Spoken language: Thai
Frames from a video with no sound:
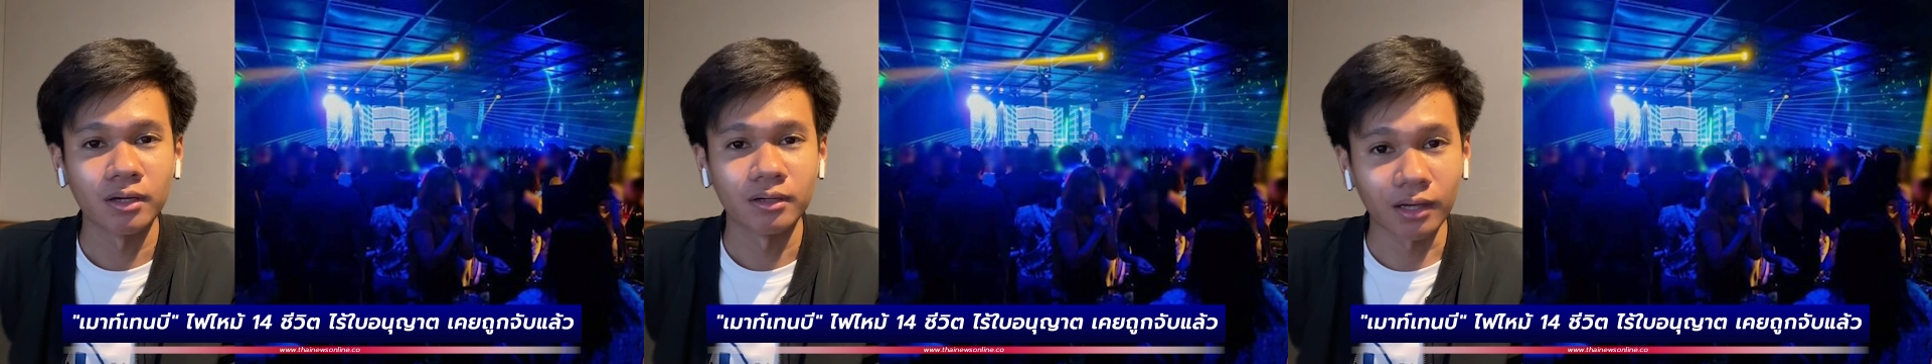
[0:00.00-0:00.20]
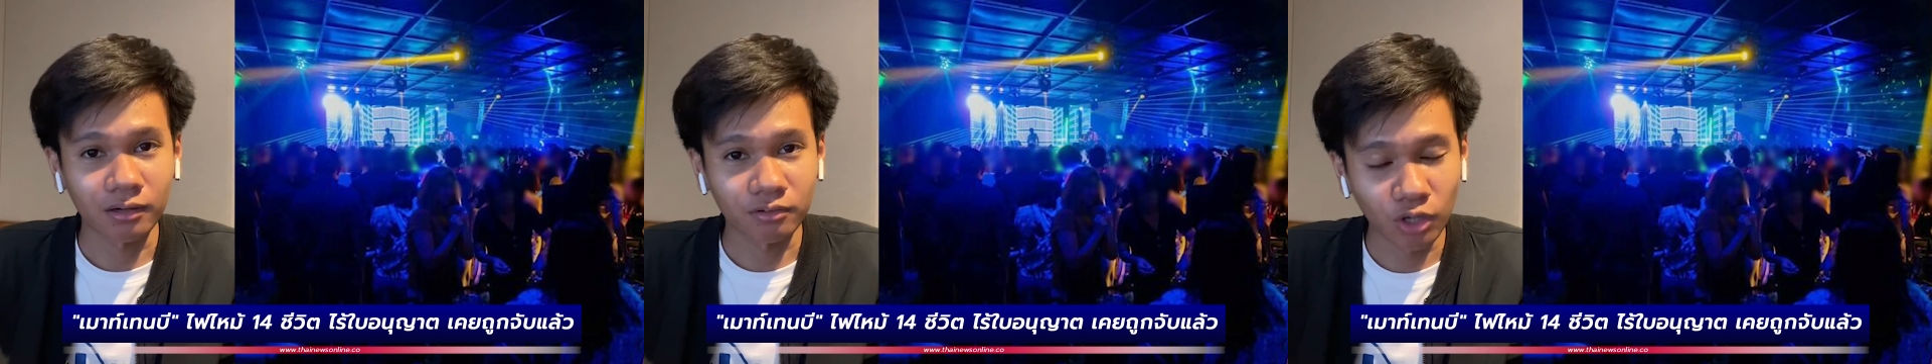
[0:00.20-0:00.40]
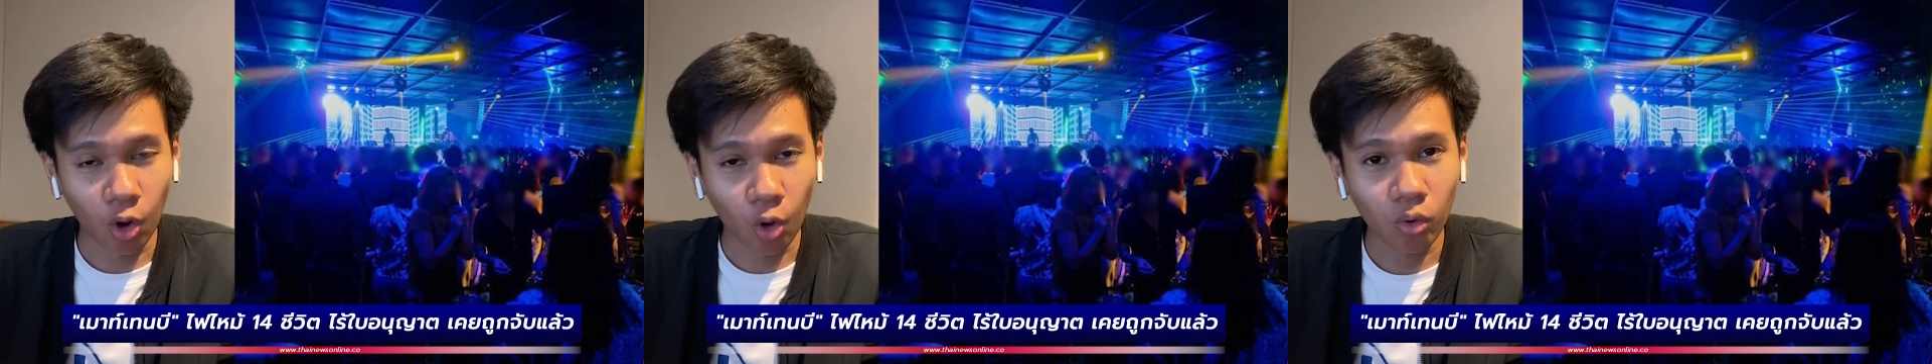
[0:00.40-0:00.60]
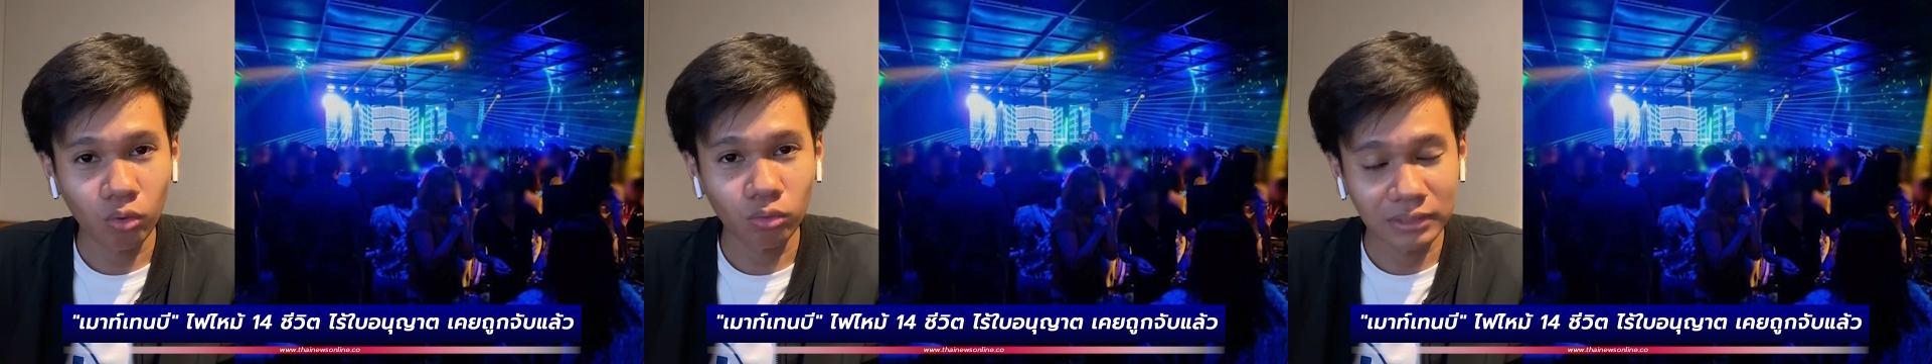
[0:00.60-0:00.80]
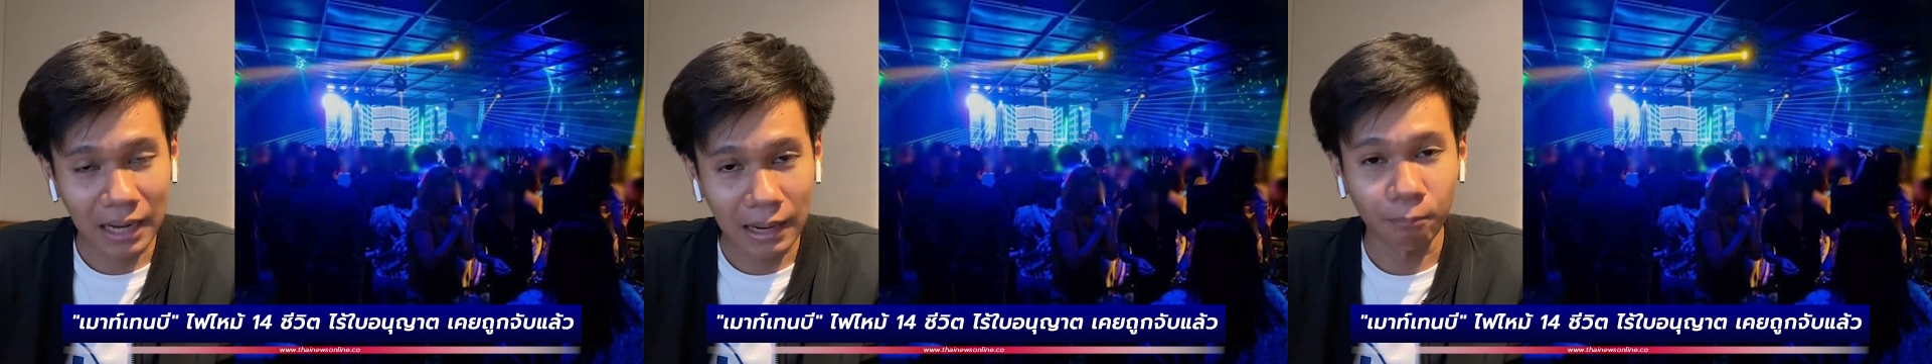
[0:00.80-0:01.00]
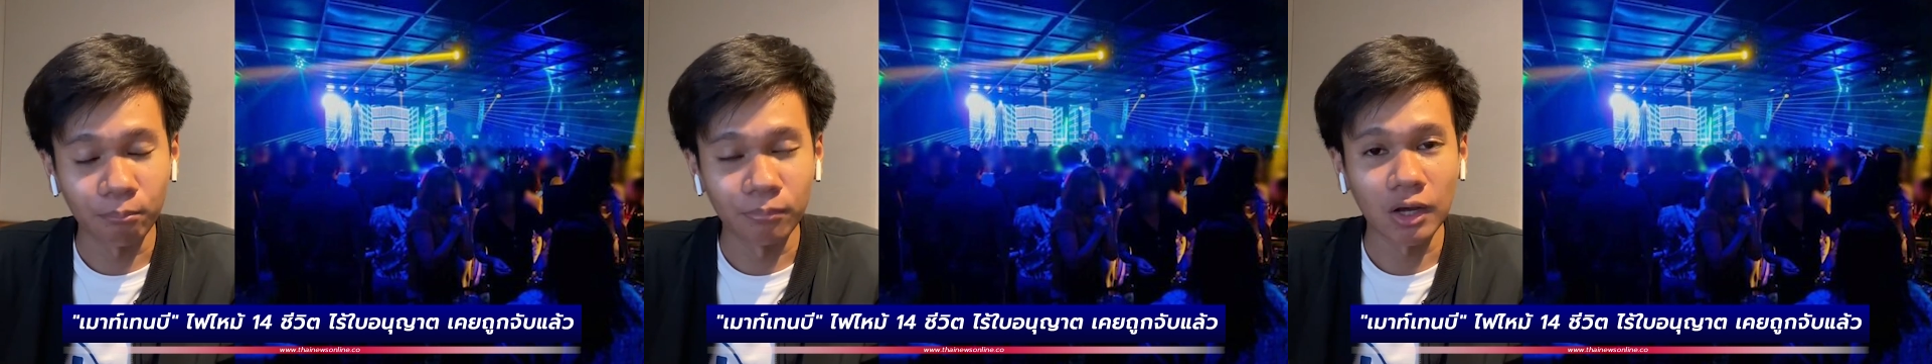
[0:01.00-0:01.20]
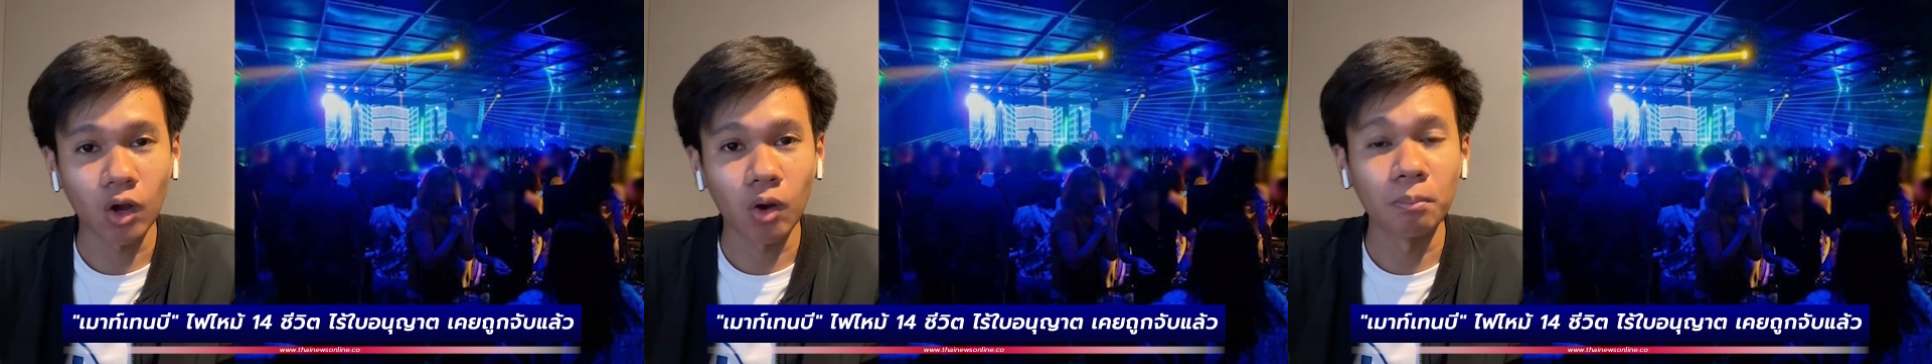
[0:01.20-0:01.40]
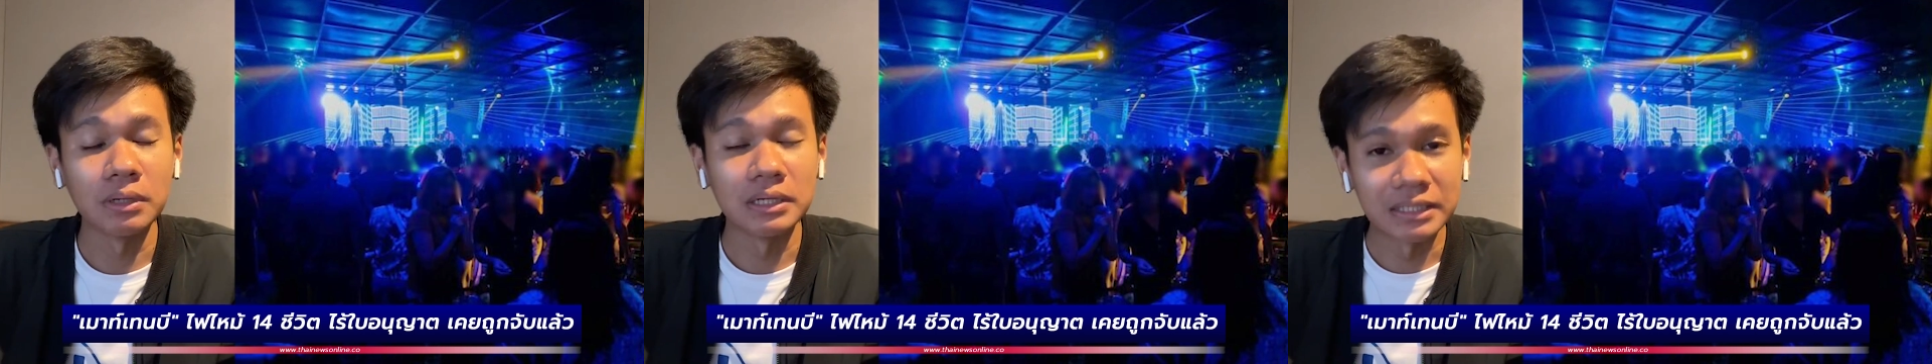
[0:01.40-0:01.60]
นักร้องนำและก็
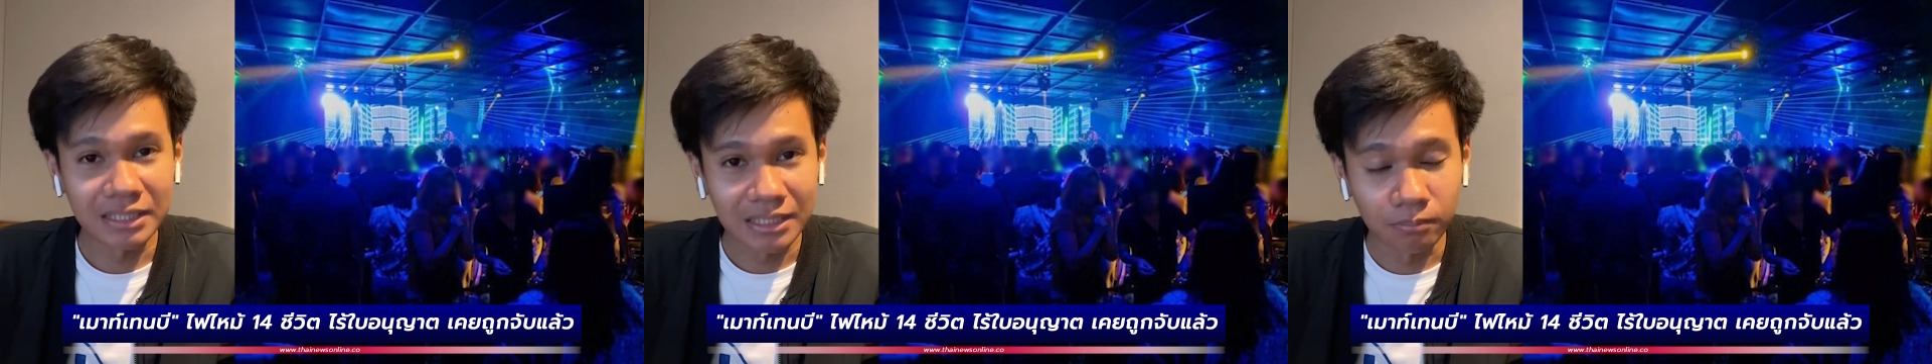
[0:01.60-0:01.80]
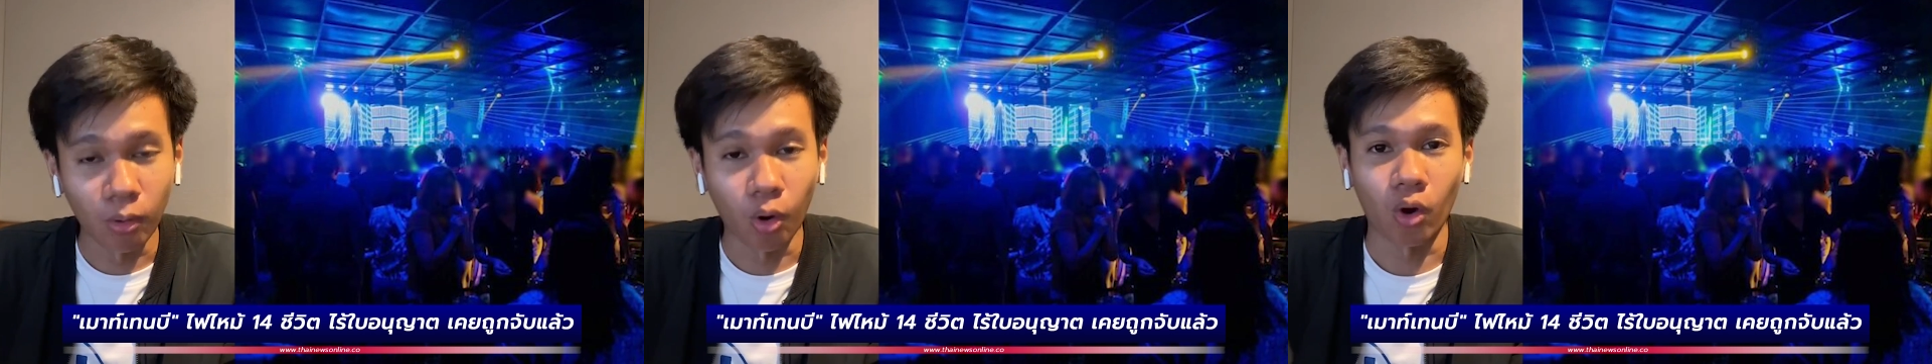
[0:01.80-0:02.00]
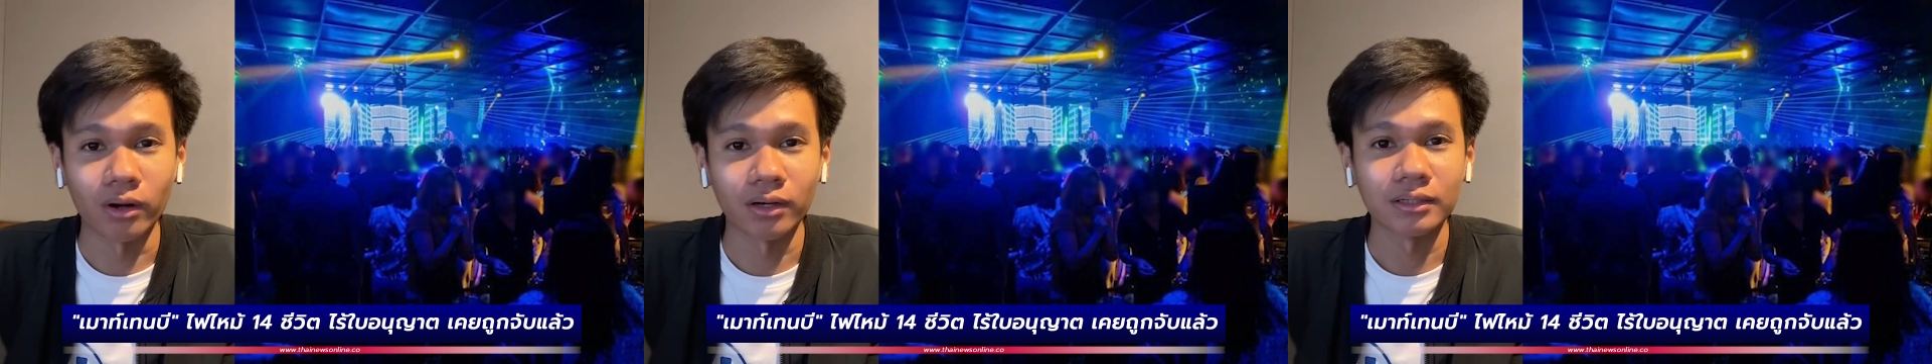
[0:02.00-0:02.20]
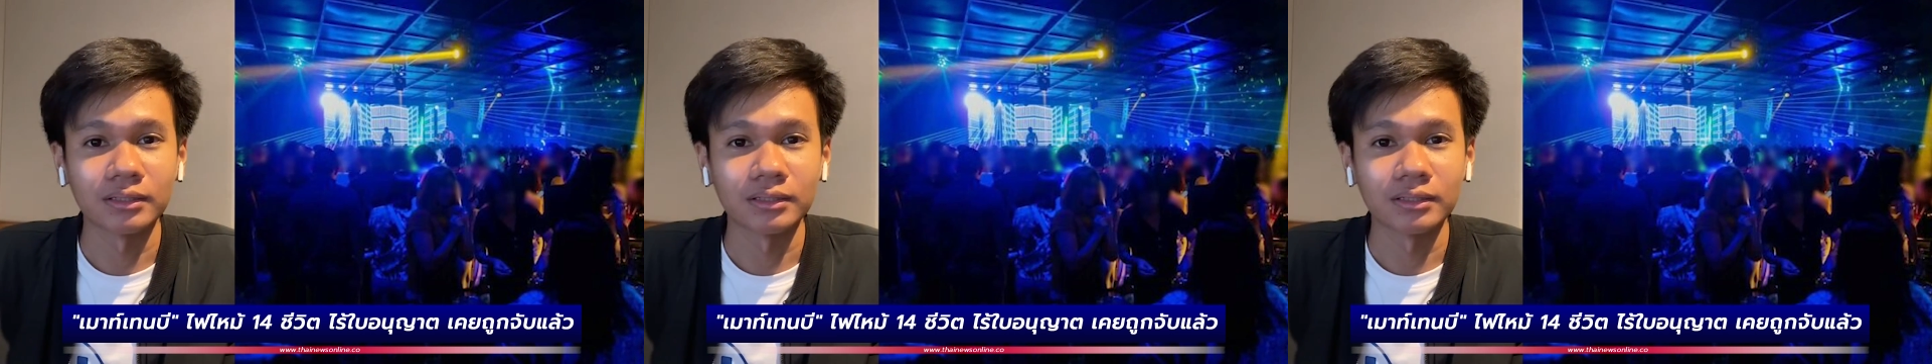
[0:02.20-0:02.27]
มือคีย์บอร์ด